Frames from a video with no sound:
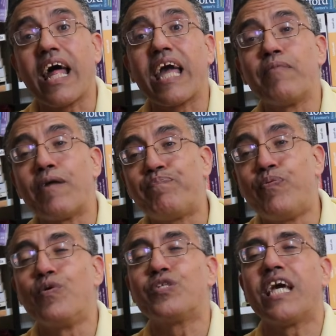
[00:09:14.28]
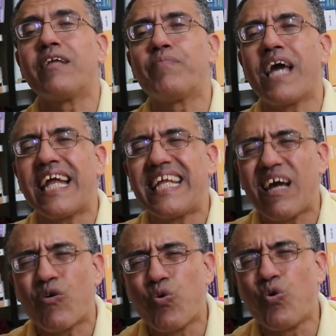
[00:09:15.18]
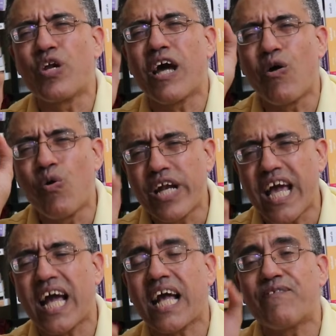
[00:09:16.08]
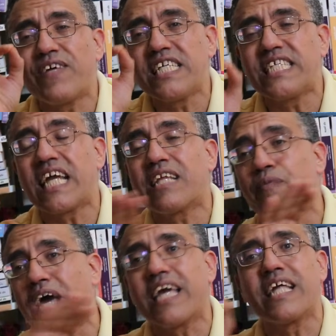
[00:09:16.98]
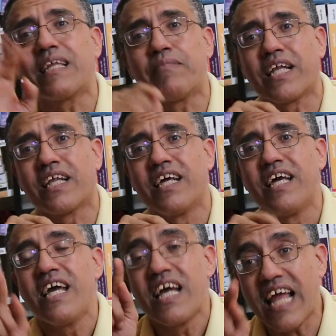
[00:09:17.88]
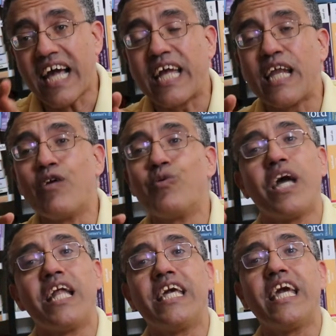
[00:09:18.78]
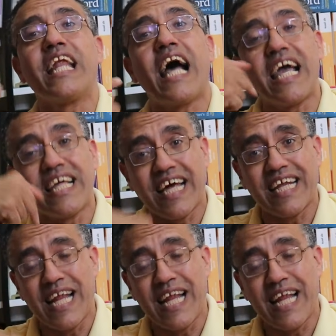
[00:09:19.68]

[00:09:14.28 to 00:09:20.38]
رغب بوتين بأن يكون هناك في سرت بأي ثمن لكن اليونانيين أيضا